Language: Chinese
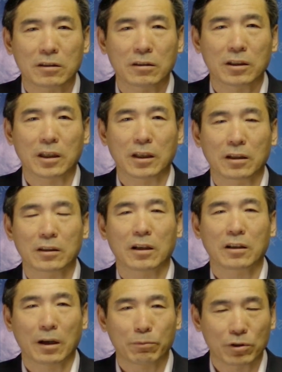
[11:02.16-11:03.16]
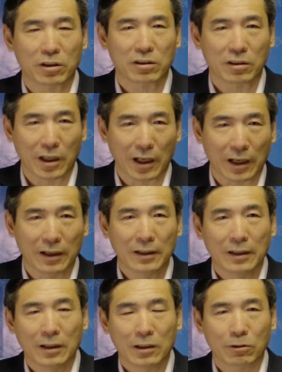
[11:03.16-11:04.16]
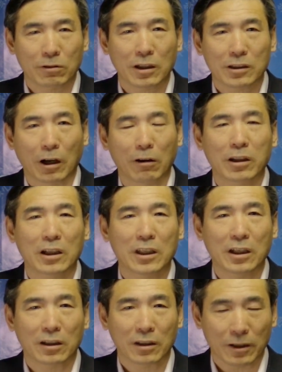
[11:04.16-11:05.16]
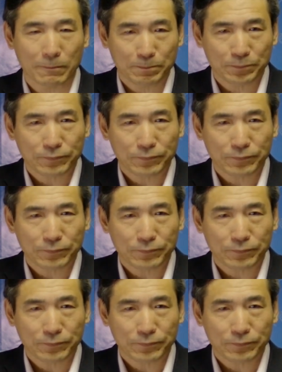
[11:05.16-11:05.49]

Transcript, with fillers: 尸体，当时还不是尸体了，就是他倒在地上的，